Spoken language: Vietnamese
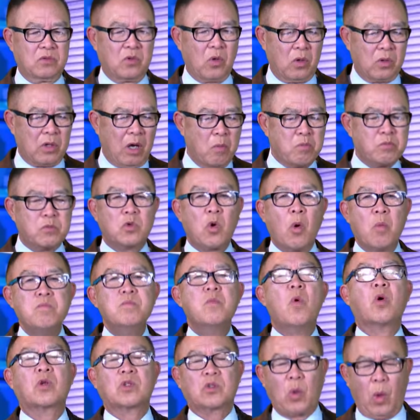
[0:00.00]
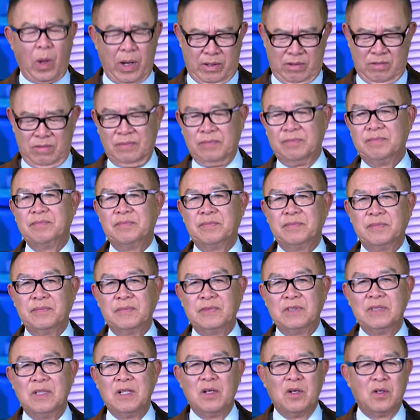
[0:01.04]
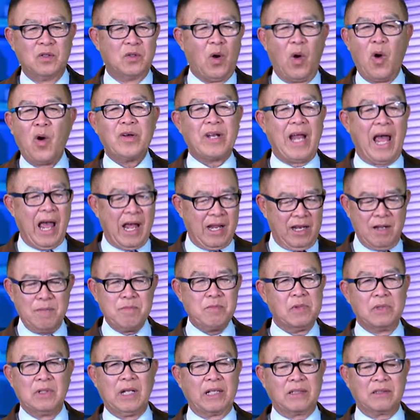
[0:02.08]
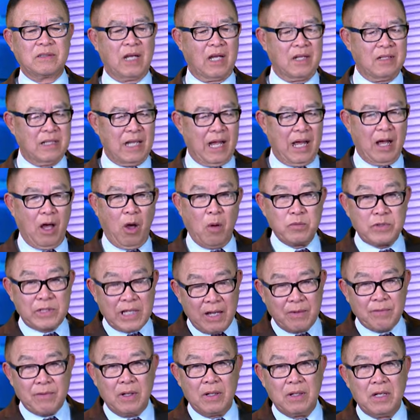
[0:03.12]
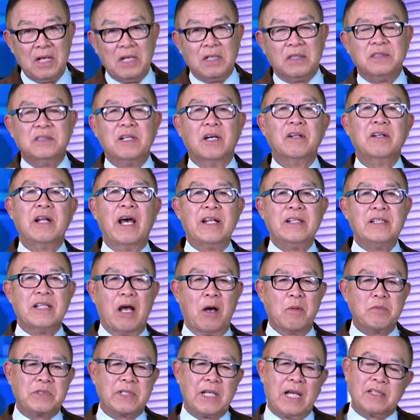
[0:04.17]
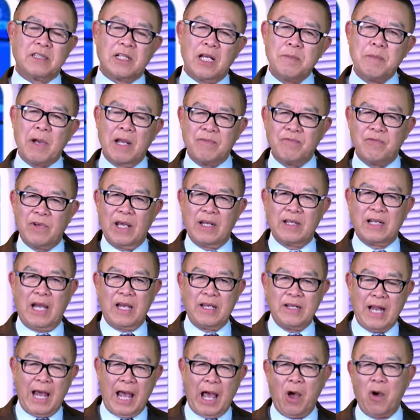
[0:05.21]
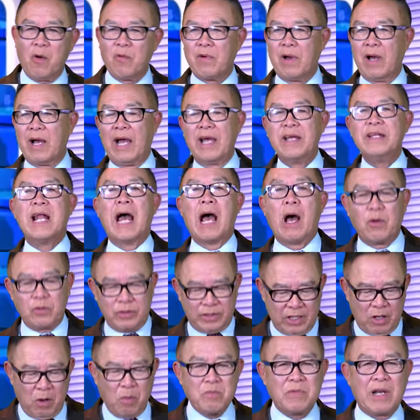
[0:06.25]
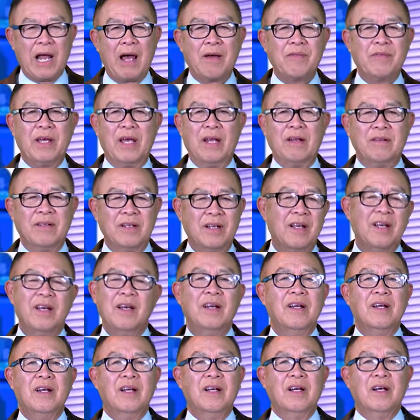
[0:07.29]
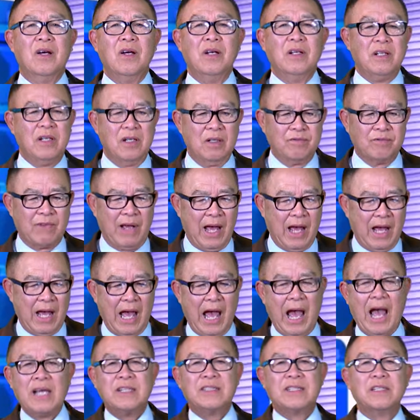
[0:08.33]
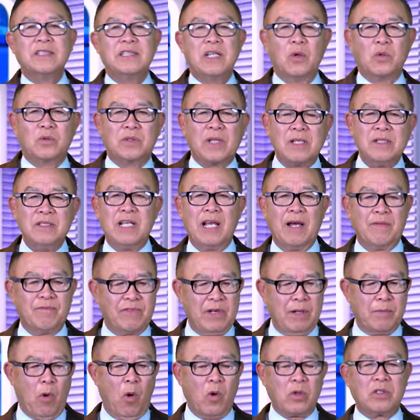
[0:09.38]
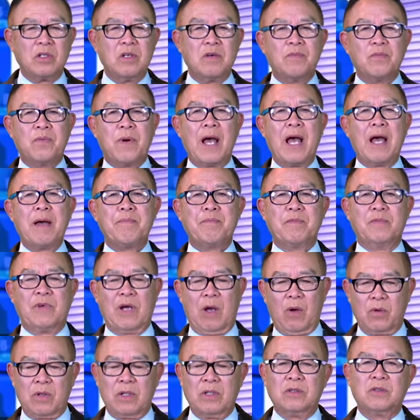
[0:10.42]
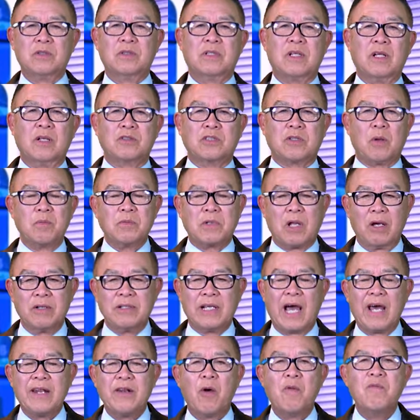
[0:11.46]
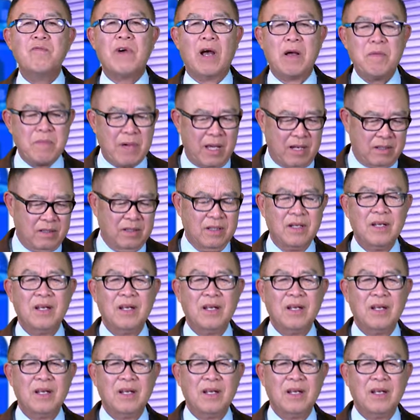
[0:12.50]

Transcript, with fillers: cho công chúng một tuần, rõ ràng lắm. Lịch trình là ông sẽ dự định là ông sẽ tới bệnh viện ngày nào và ngày nào thì ông ra viện, và ai sẽ chịu trách nhiệm về Bộ Tư pháp vào trong thời gian ông vắng mặt,